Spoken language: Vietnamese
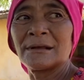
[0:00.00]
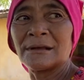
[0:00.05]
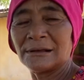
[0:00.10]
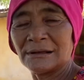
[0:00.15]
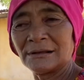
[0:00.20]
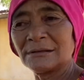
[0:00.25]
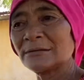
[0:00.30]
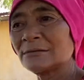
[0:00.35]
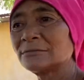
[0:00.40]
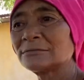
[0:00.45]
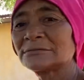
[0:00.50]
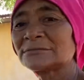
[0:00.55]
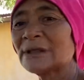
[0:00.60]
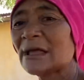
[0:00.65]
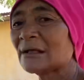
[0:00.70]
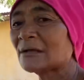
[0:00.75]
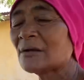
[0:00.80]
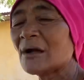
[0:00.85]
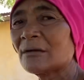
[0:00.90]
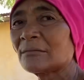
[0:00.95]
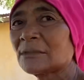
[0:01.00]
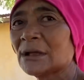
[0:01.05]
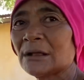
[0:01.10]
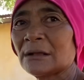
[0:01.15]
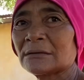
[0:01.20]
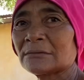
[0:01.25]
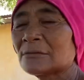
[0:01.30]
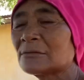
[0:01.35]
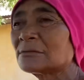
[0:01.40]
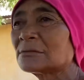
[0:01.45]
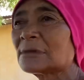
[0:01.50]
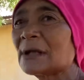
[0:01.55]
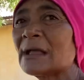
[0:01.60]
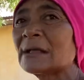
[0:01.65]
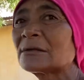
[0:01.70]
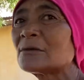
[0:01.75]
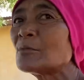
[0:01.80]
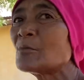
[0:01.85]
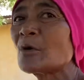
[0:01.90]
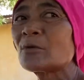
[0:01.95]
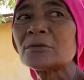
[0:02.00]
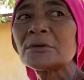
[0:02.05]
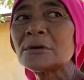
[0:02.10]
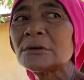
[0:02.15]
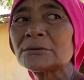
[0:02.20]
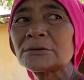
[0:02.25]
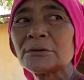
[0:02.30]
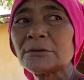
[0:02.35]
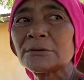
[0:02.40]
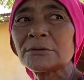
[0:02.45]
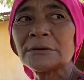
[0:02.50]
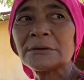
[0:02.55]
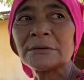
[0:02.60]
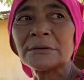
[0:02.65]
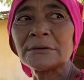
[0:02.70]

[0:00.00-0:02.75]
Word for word: À, con trai không à, con gái có một đứa thôi